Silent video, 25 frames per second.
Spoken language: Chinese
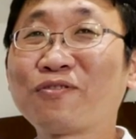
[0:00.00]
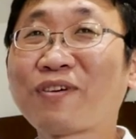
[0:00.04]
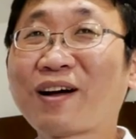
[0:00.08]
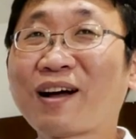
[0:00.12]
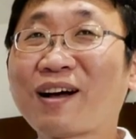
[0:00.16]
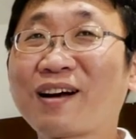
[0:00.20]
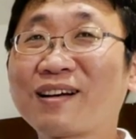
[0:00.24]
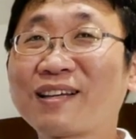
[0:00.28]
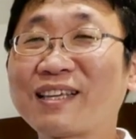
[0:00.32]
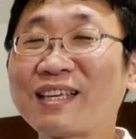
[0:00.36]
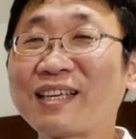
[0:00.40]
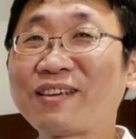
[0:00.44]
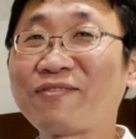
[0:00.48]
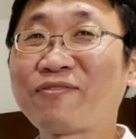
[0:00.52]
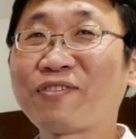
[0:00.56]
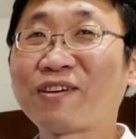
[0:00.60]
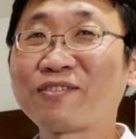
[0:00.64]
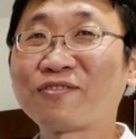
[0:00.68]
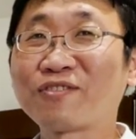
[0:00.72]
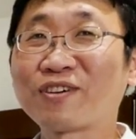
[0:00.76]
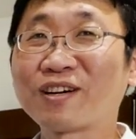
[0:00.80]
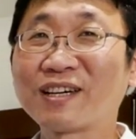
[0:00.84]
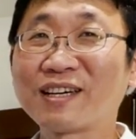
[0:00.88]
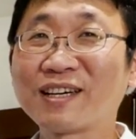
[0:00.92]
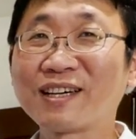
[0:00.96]
房一
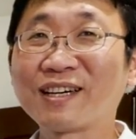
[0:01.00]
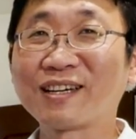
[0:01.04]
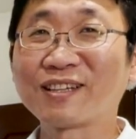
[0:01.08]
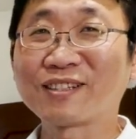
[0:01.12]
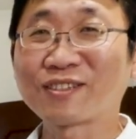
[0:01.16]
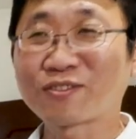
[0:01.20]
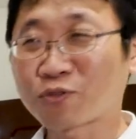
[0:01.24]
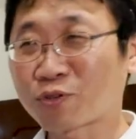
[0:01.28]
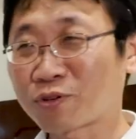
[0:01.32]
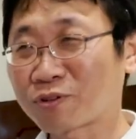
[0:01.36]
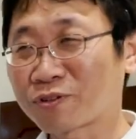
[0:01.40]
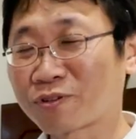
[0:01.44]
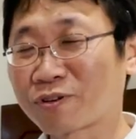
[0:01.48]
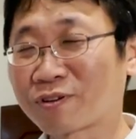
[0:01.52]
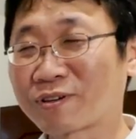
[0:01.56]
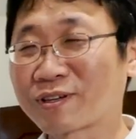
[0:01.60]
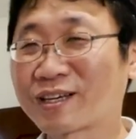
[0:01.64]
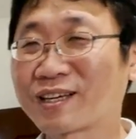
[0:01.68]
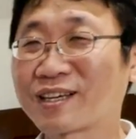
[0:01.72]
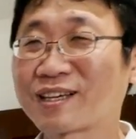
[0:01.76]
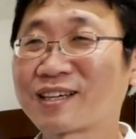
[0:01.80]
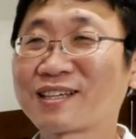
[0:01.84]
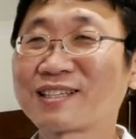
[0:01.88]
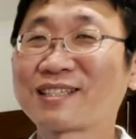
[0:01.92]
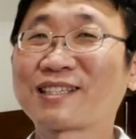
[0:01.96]
分为二，多弄
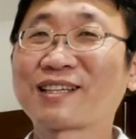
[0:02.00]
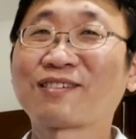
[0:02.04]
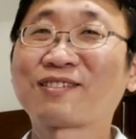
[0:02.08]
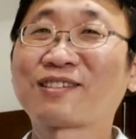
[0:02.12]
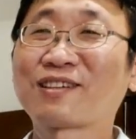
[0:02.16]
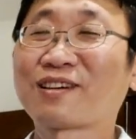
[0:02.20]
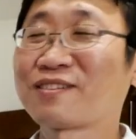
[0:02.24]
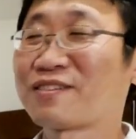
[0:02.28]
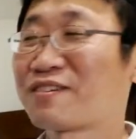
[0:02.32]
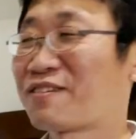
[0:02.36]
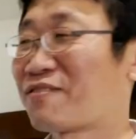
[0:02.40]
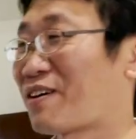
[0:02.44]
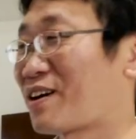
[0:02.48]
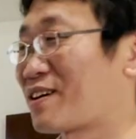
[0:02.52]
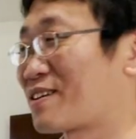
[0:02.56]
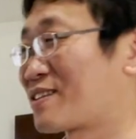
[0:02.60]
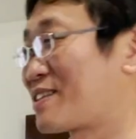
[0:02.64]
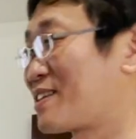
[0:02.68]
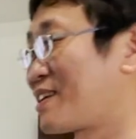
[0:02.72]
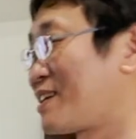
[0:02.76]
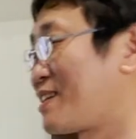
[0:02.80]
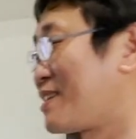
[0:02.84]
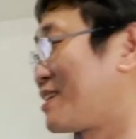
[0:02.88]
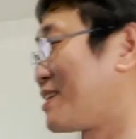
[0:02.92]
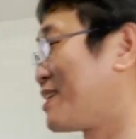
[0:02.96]
了一个小小的房
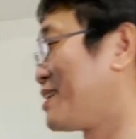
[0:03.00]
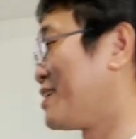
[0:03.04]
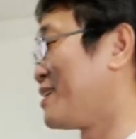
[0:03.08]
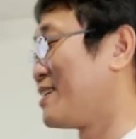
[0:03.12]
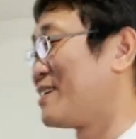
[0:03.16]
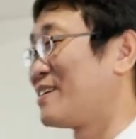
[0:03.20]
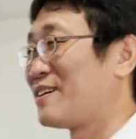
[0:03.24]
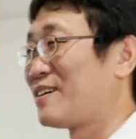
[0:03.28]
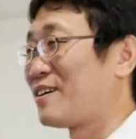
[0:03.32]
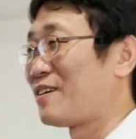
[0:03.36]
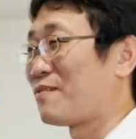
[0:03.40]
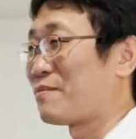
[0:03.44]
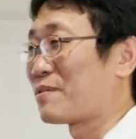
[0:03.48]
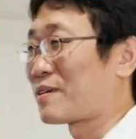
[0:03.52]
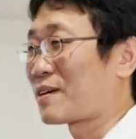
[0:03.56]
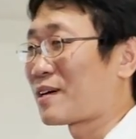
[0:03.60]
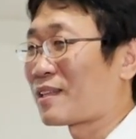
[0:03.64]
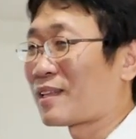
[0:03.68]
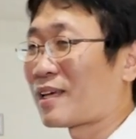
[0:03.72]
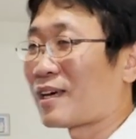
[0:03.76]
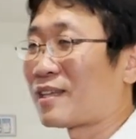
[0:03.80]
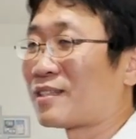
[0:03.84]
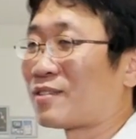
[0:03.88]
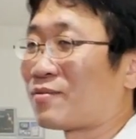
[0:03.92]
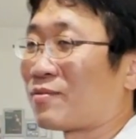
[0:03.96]
间。我们
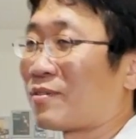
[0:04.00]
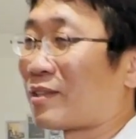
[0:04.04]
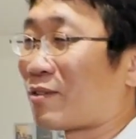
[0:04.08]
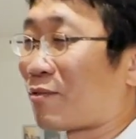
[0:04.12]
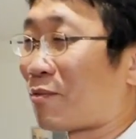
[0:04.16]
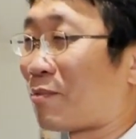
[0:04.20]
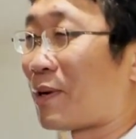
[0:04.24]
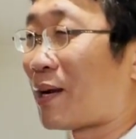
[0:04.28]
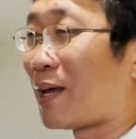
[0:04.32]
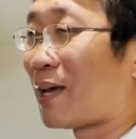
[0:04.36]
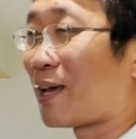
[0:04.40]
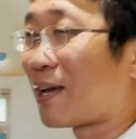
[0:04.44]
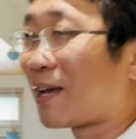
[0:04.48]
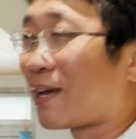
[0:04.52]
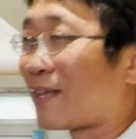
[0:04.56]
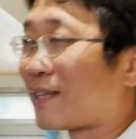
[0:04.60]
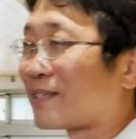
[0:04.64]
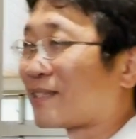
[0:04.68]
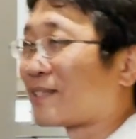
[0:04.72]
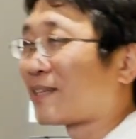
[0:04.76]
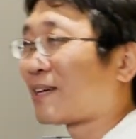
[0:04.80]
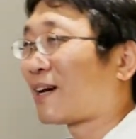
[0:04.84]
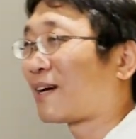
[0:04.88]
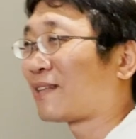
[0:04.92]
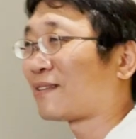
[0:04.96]
看它的，我们来看
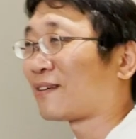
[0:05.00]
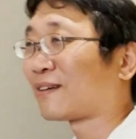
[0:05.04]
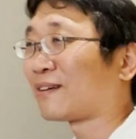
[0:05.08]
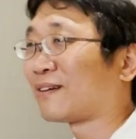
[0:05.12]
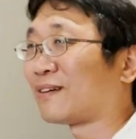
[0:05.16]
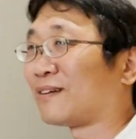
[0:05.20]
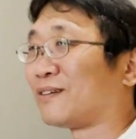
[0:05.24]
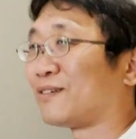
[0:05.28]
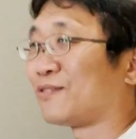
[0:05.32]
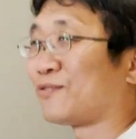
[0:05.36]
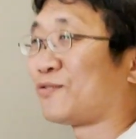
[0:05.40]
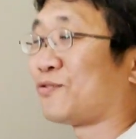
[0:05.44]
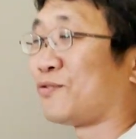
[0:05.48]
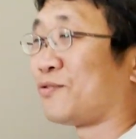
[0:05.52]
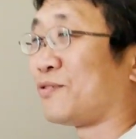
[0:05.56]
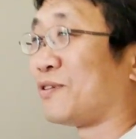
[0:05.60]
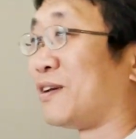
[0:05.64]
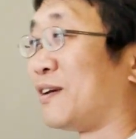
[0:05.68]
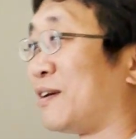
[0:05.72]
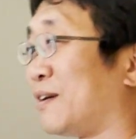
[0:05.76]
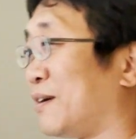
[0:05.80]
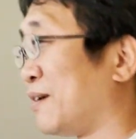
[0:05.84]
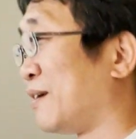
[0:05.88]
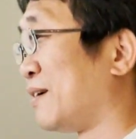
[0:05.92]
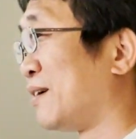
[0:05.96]
一下它的格局。
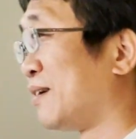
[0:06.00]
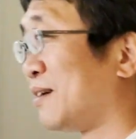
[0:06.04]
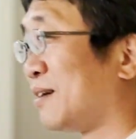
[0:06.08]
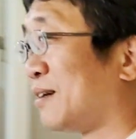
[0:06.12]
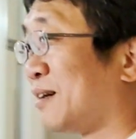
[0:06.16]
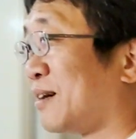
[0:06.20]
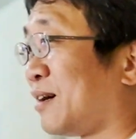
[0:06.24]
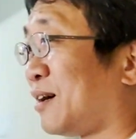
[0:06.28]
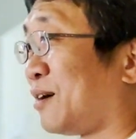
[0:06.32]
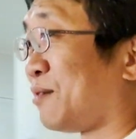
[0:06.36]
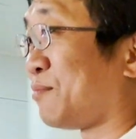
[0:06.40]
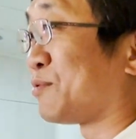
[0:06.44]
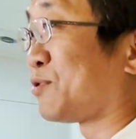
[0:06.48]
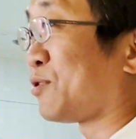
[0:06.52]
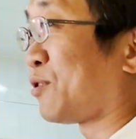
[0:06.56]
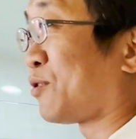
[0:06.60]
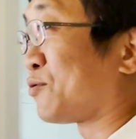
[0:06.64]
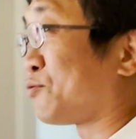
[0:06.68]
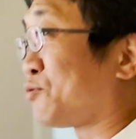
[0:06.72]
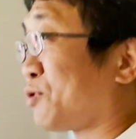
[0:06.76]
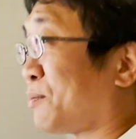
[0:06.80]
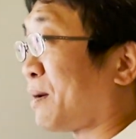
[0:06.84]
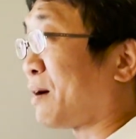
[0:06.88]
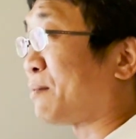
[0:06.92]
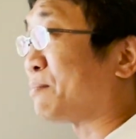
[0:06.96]
好，我们
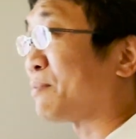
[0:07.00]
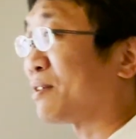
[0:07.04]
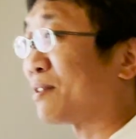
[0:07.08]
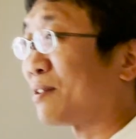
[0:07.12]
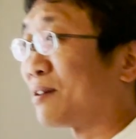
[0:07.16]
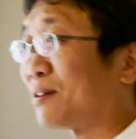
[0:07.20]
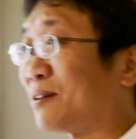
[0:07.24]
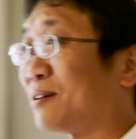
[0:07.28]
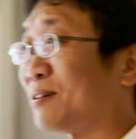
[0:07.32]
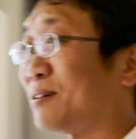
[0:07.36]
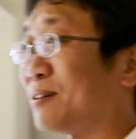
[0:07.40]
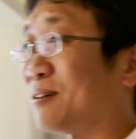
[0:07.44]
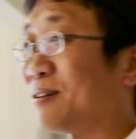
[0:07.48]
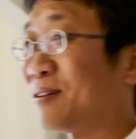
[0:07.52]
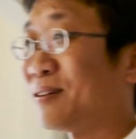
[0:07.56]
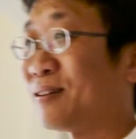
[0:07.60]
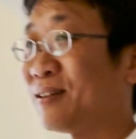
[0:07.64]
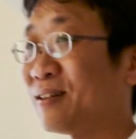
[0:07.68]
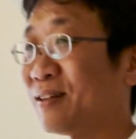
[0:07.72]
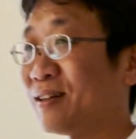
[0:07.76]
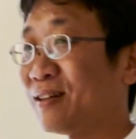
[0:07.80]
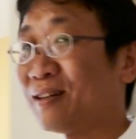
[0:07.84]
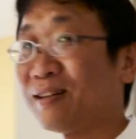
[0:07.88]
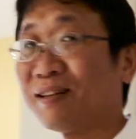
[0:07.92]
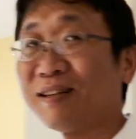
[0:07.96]
从最旁边的
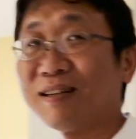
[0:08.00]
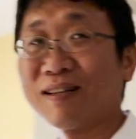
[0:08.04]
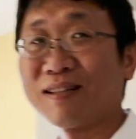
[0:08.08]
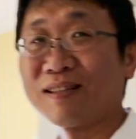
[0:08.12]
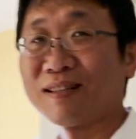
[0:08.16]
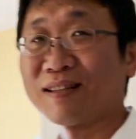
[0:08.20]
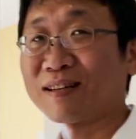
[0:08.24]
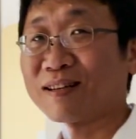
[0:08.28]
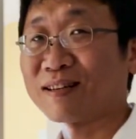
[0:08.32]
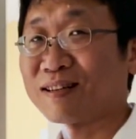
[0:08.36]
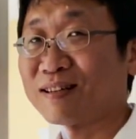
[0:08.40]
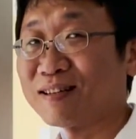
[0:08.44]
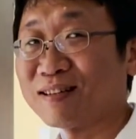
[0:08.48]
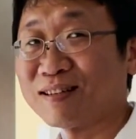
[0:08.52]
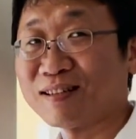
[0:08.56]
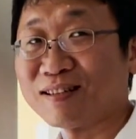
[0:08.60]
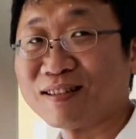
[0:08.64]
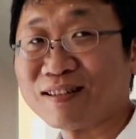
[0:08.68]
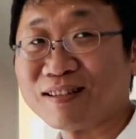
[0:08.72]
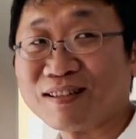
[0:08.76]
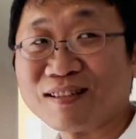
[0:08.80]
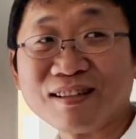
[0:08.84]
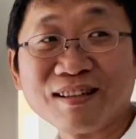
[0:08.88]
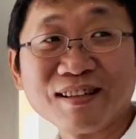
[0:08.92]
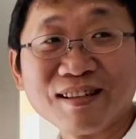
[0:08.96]
那
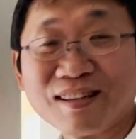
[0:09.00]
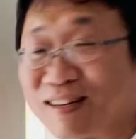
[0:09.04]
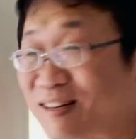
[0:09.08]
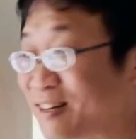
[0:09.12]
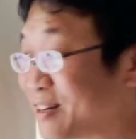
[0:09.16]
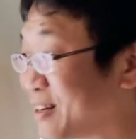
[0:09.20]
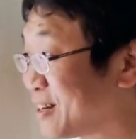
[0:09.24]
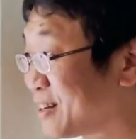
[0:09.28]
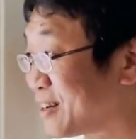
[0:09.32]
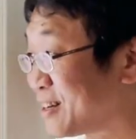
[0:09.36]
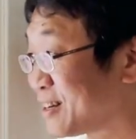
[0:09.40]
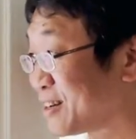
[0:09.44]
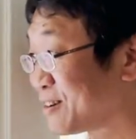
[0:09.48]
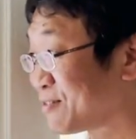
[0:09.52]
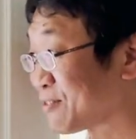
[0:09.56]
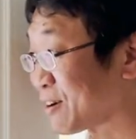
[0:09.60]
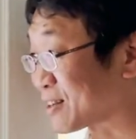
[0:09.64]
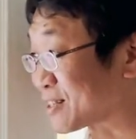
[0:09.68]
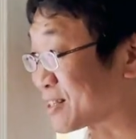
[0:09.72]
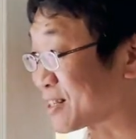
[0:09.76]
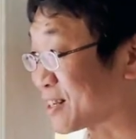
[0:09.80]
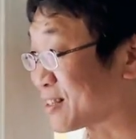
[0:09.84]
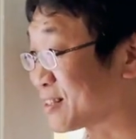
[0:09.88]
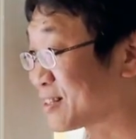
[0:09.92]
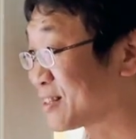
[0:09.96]
个
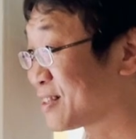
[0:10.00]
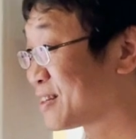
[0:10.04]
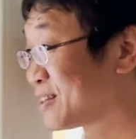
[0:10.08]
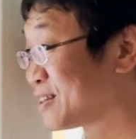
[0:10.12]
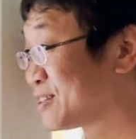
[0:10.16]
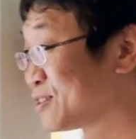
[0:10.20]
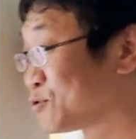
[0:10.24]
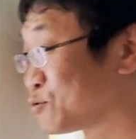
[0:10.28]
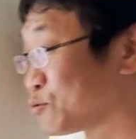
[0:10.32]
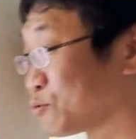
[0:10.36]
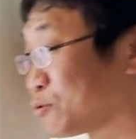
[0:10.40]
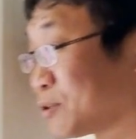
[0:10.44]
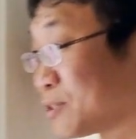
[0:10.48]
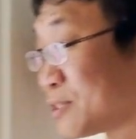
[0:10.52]
房间，主